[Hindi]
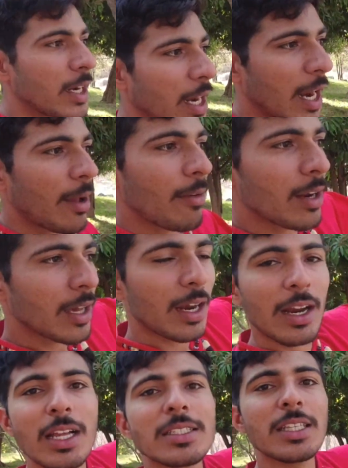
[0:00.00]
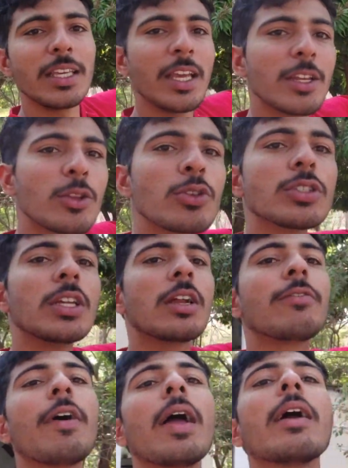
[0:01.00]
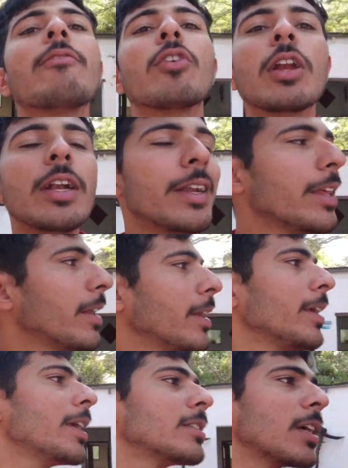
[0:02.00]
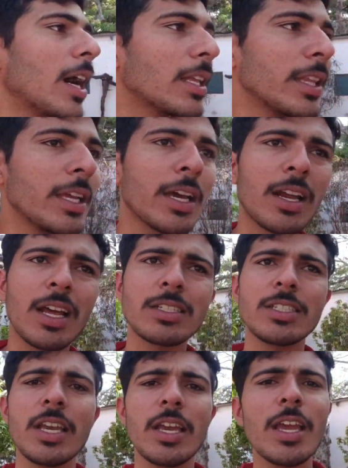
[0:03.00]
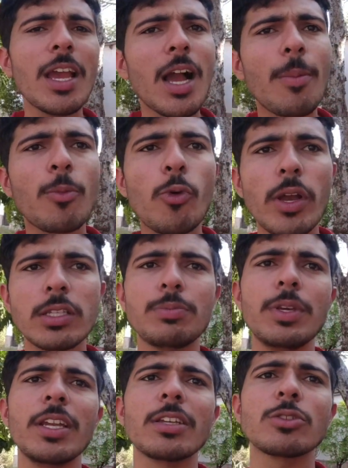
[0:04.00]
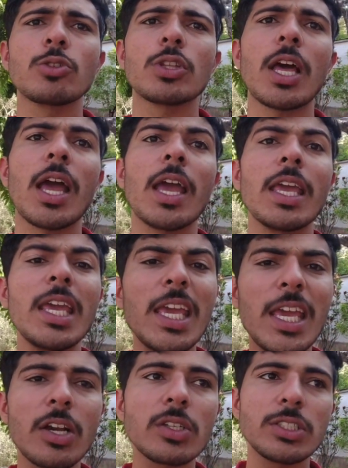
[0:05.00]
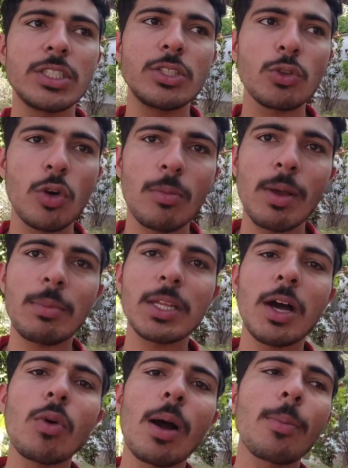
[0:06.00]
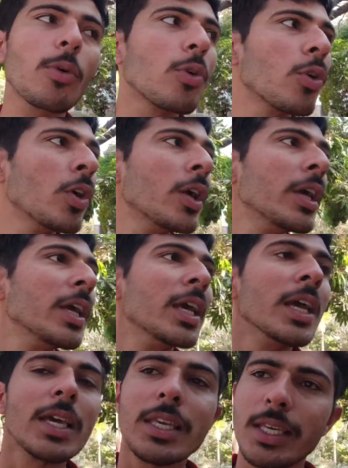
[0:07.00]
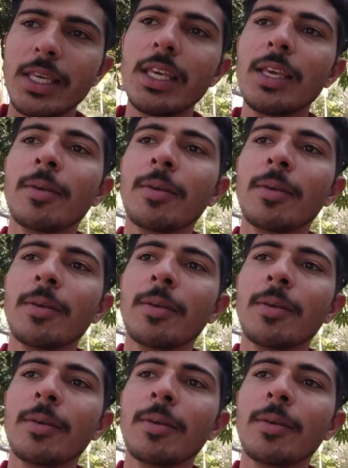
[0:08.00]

ट्रैवल करना चाहिए तो सिर्फ वॉल्टियरिंग के साथ ही करना चाहिए एक आपको एक्सपीरियंस होता है एक चीज़ और मैं बताऊँ आपको कि